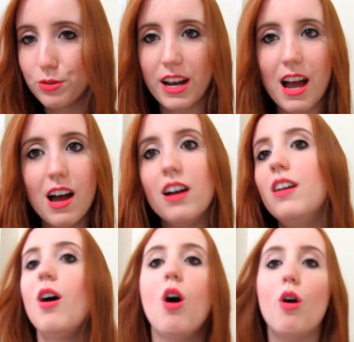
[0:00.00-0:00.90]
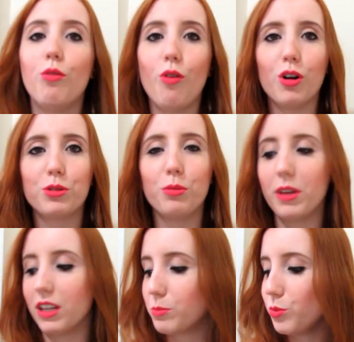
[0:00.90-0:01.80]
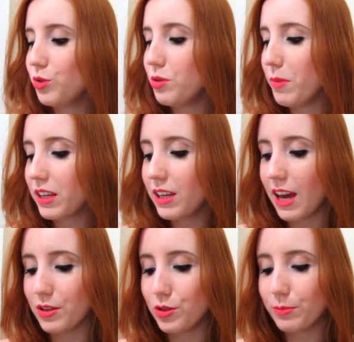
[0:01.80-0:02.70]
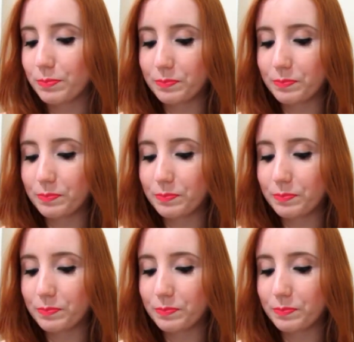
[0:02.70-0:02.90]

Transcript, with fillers: eu tirar foto mesmo de maquiagem.